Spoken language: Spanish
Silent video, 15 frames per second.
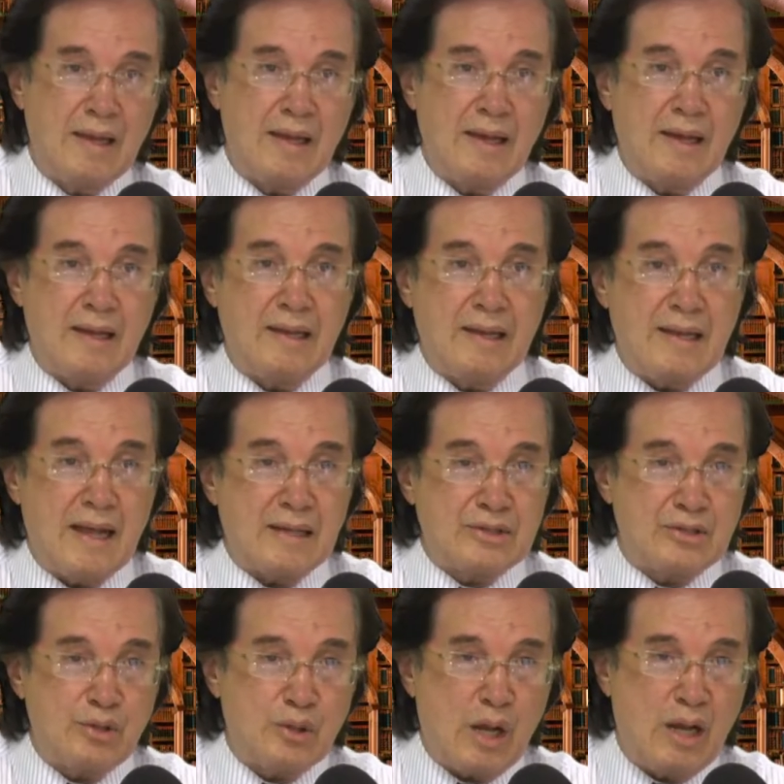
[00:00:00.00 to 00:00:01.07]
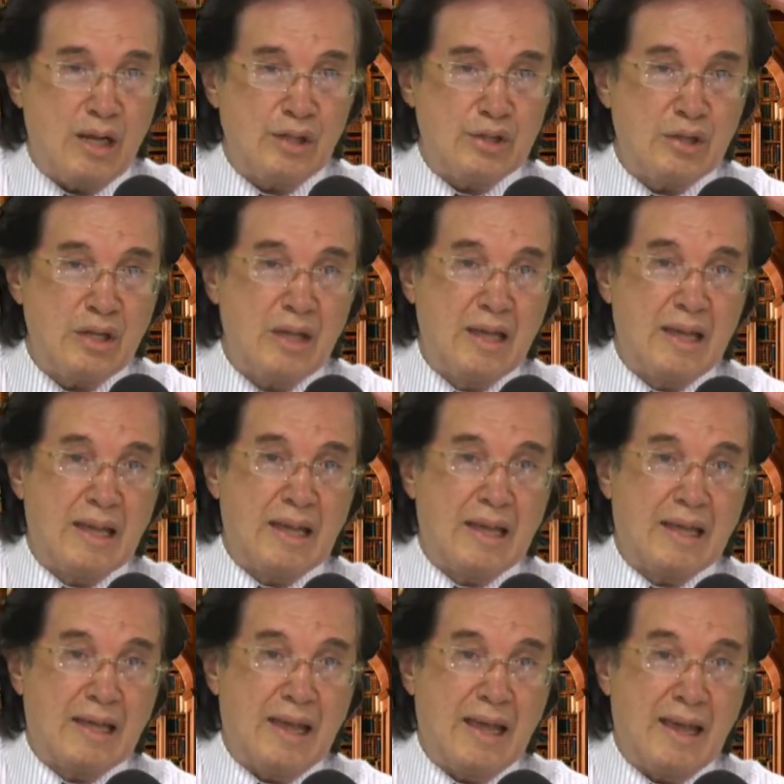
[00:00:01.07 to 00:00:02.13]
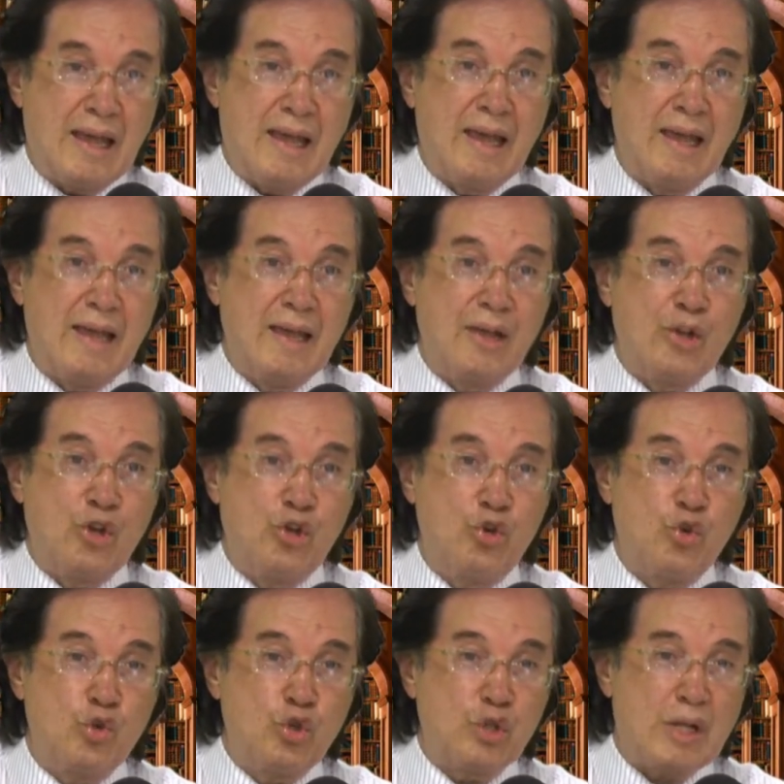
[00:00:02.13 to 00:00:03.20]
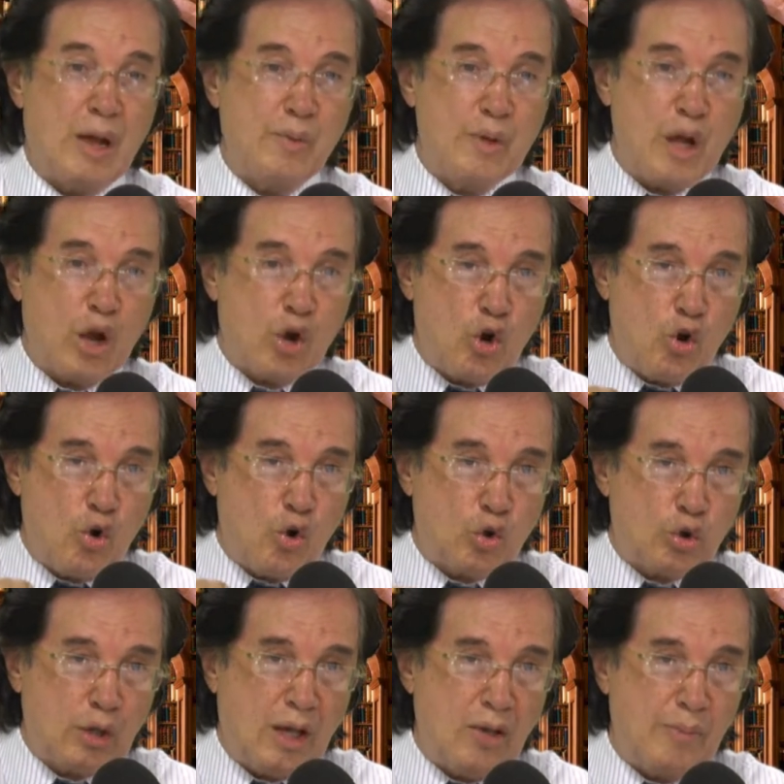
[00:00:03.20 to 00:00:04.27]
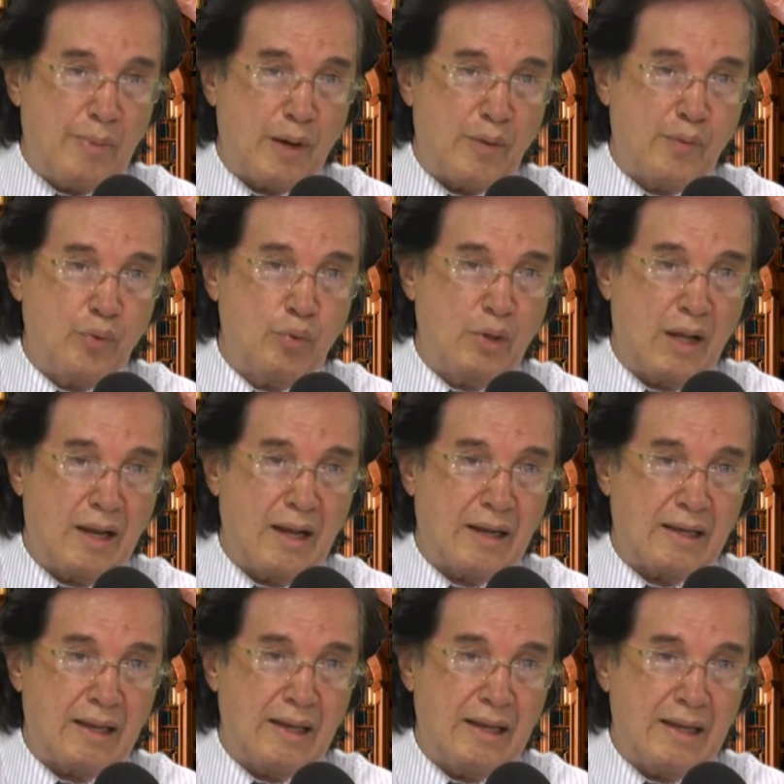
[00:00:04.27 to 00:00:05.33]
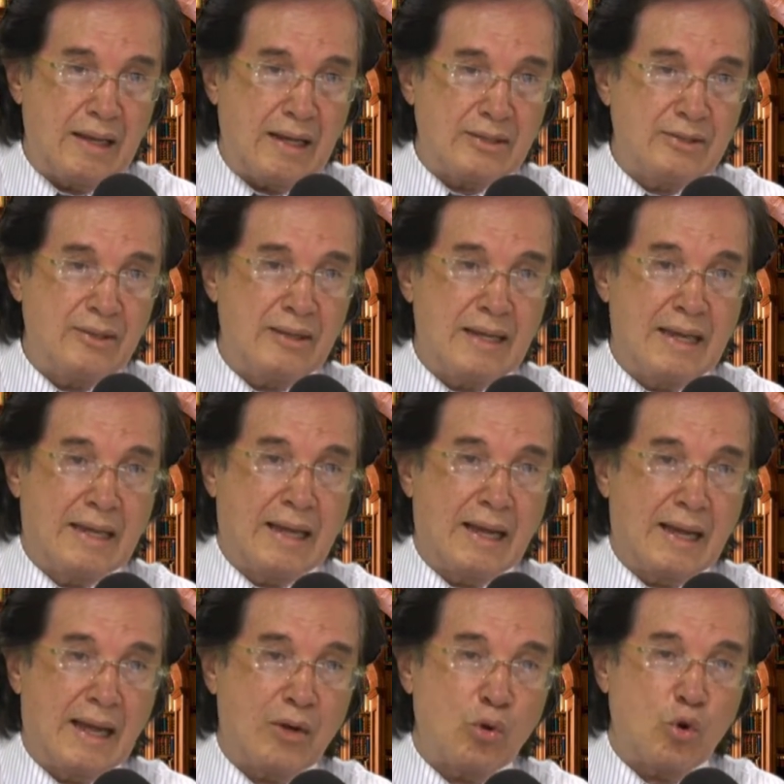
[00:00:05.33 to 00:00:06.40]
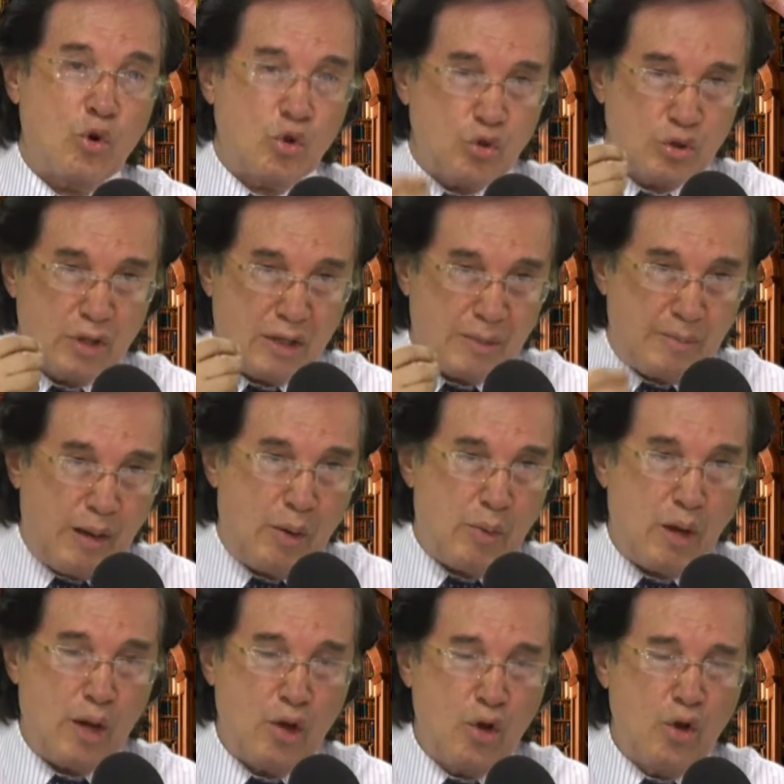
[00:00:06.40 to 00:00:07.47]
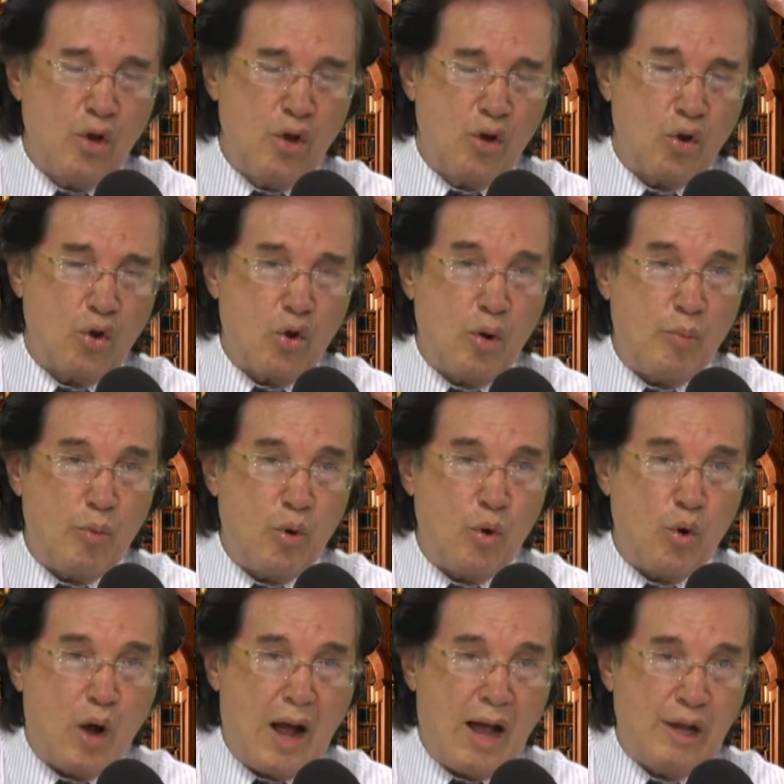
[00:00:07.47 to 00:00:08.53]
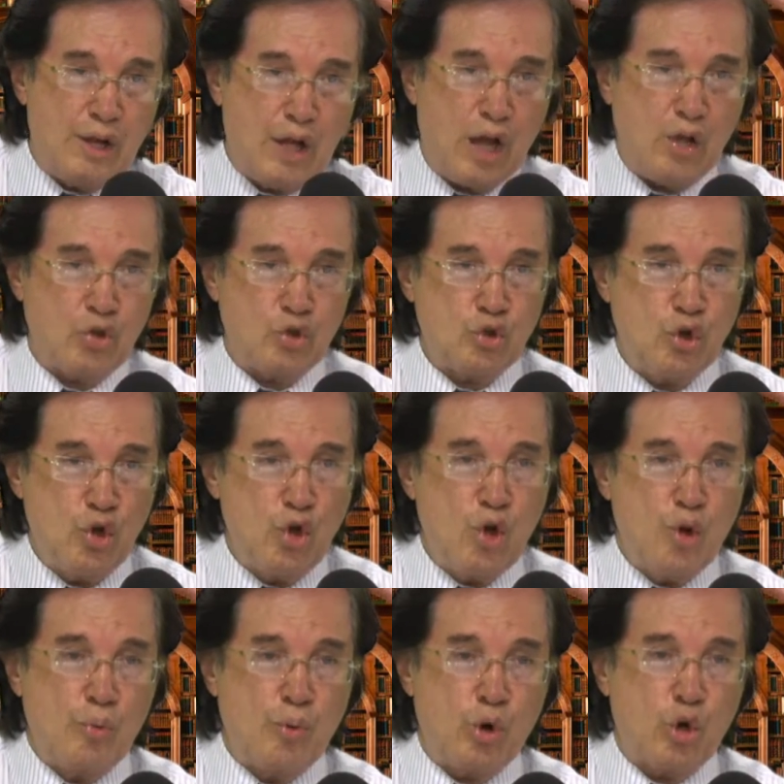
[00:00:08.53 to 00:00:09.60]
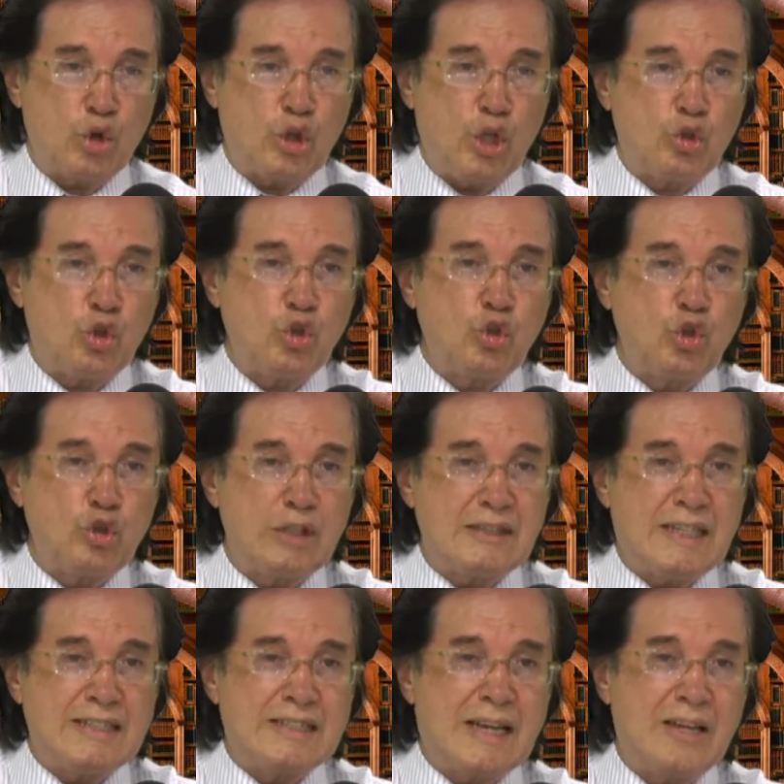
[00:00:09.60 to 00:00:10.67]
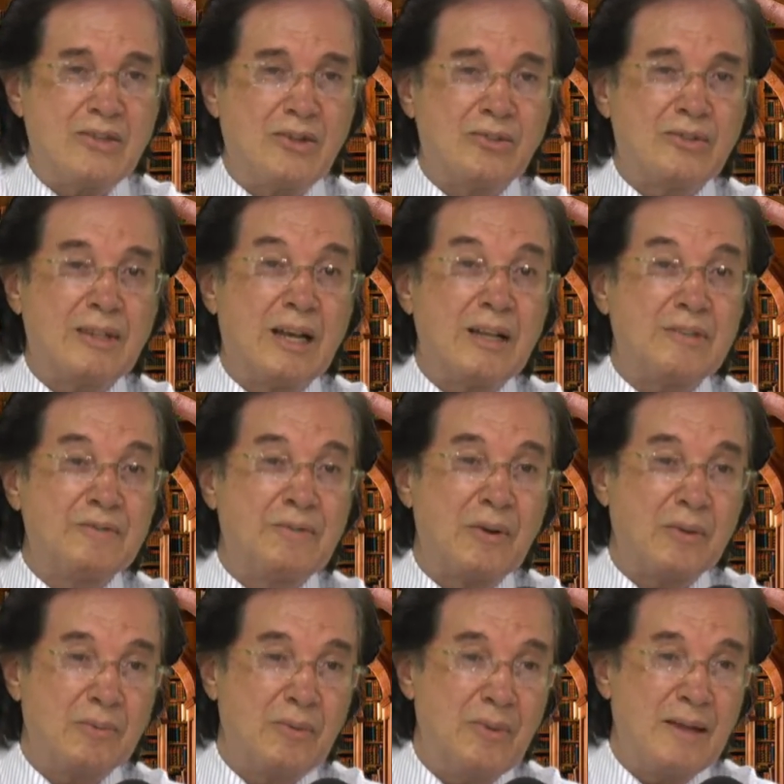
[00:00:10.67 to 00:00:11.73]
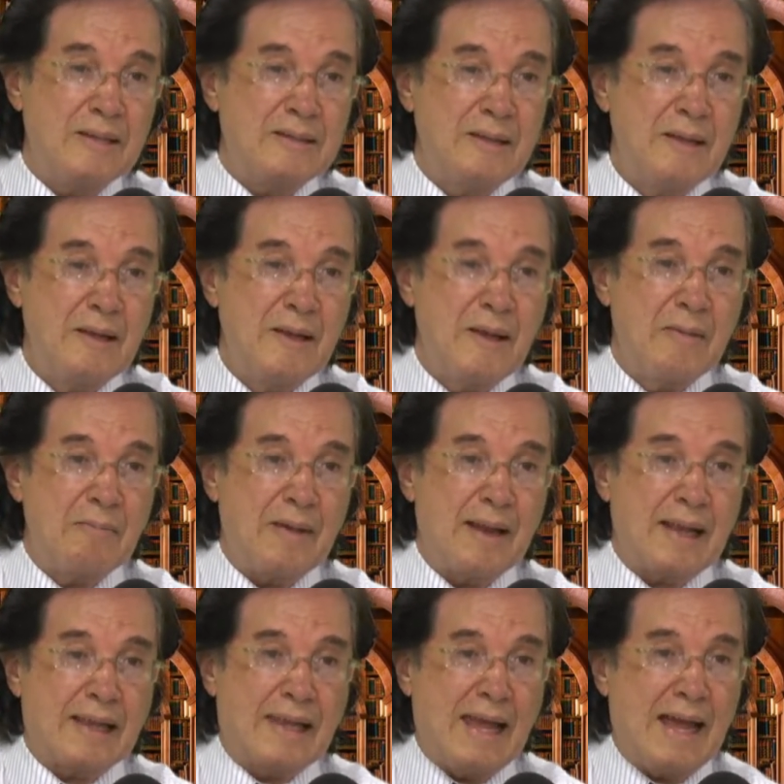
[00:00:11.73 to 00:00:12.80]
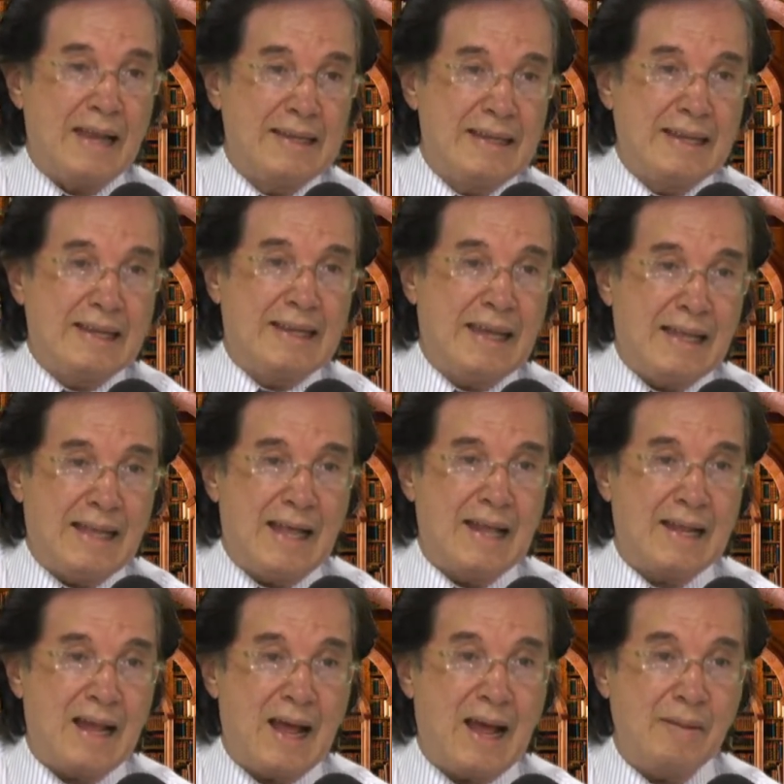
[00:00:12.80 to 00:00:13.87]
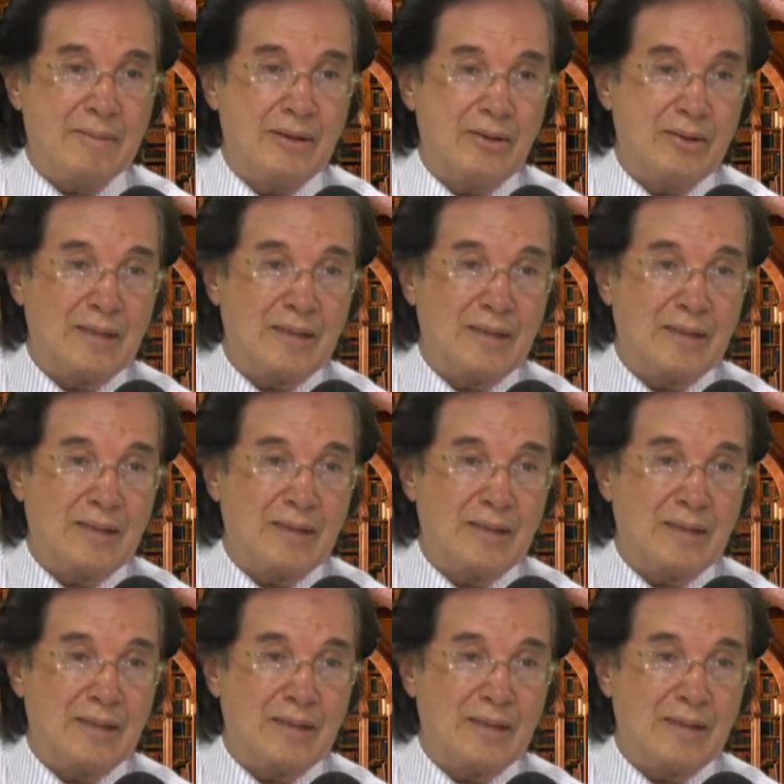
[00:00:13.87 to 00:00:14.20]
eh, nacionales que Núñez había cooptado para fundar la regeneración y que Caro conservaba como aliados. Por lo tanto, entonces ensayó tres fórmulas para que alguien quedara amigo